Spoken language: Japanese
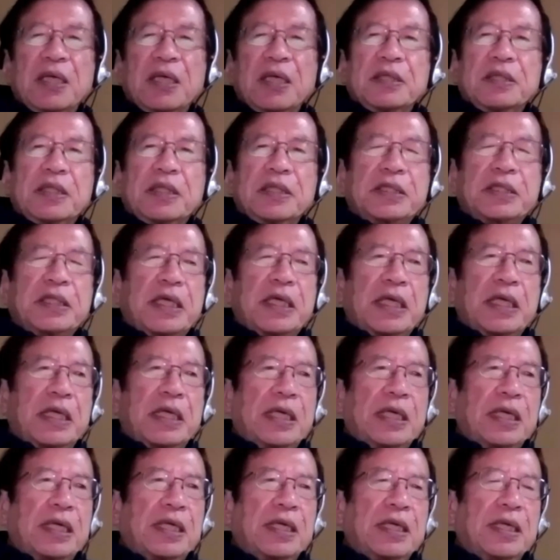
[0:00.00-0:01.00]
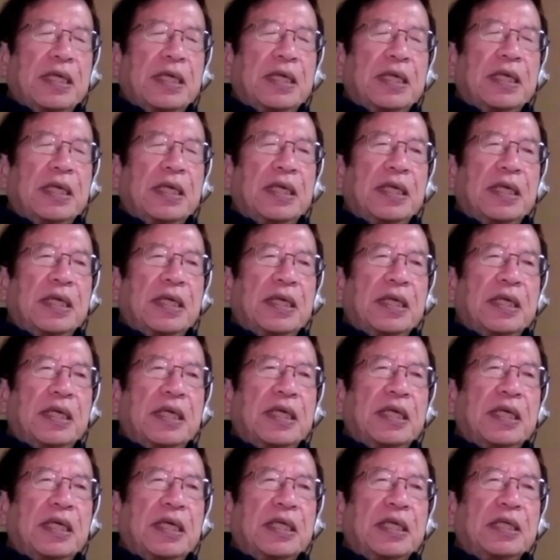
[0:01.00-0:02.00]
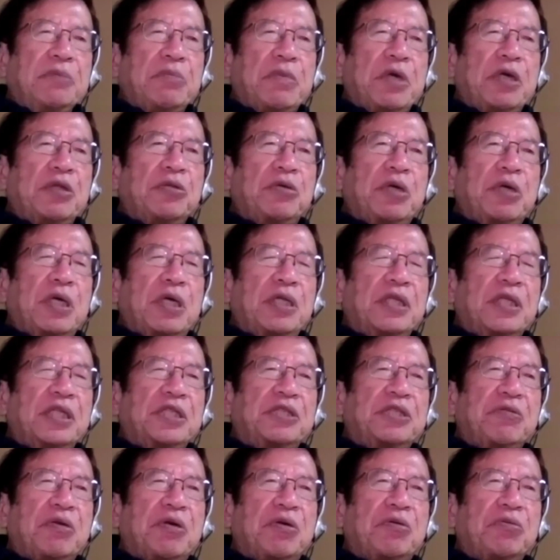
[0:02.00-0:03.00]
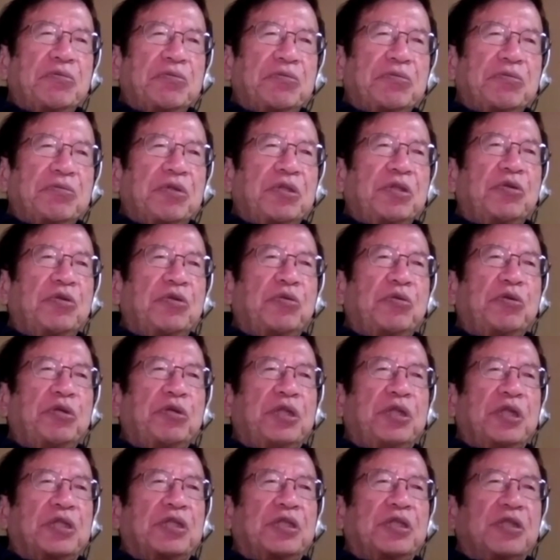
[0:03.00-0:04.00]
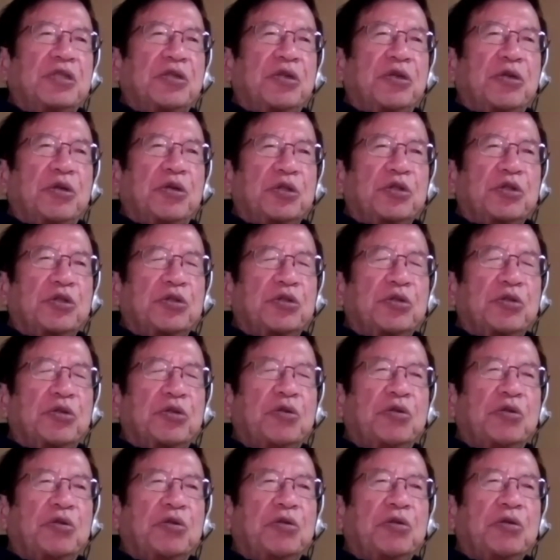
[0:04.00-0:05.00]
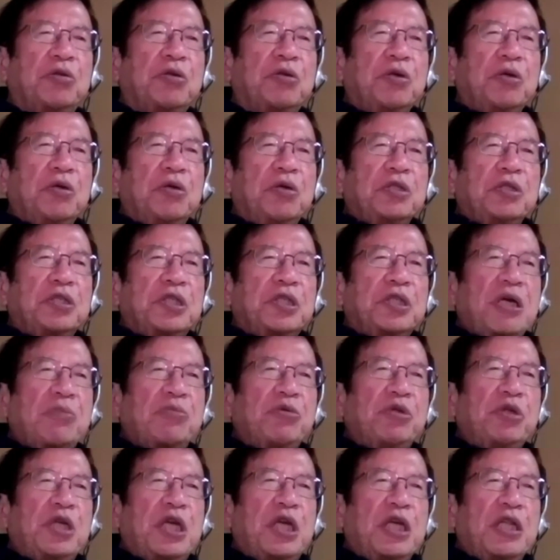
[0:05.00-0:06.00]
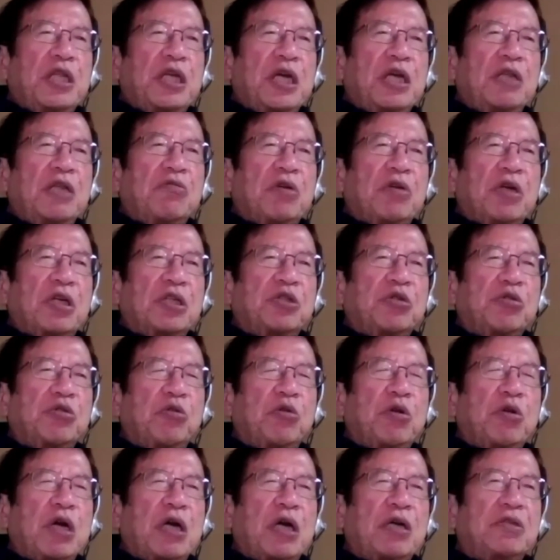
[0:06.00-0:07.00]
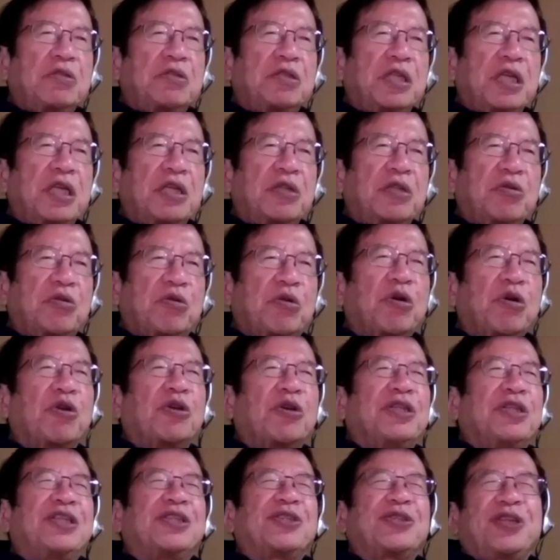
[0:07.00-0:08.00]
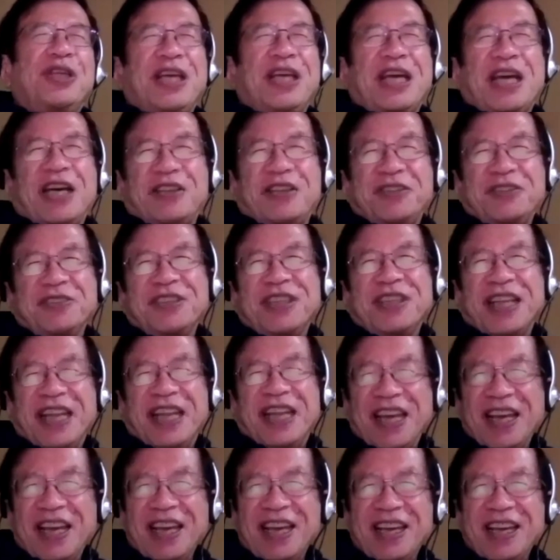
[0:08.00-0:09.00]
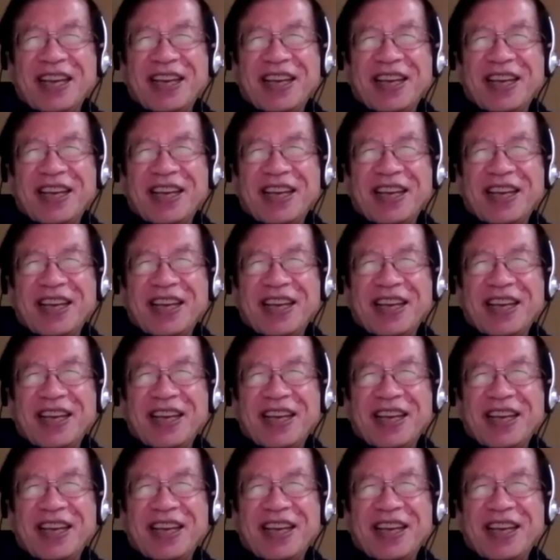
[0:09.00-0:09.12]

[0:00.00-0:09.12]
ですから、今の話は本当に多いんですよ。その、しかもいけないのが小学生の頃にそれやるんでね。